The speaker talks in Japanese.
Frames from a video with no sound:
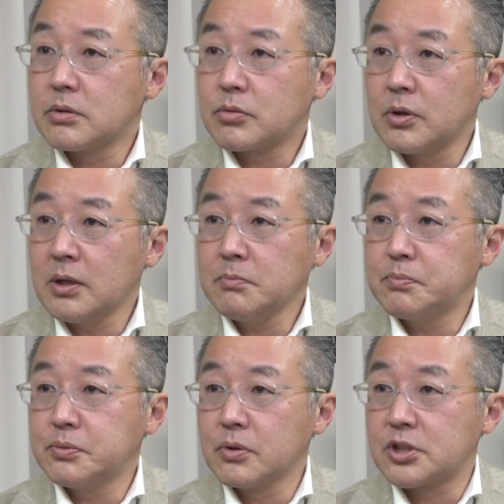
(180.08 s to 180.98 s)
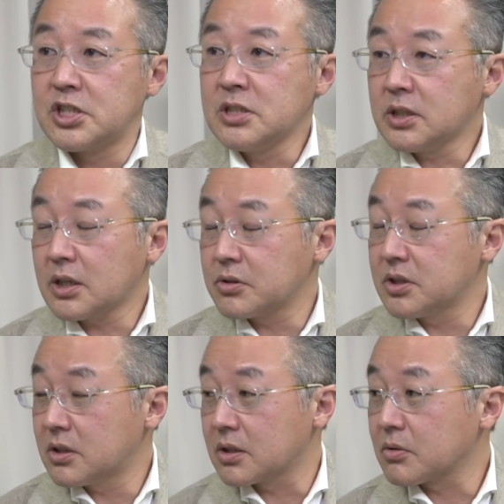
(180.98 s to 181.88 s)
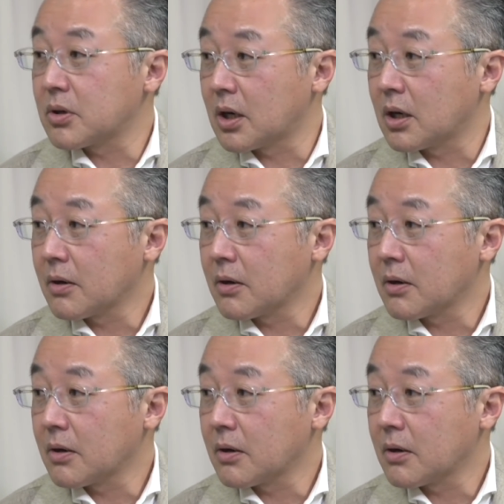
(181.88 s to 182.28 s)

トランプの人格否定とか、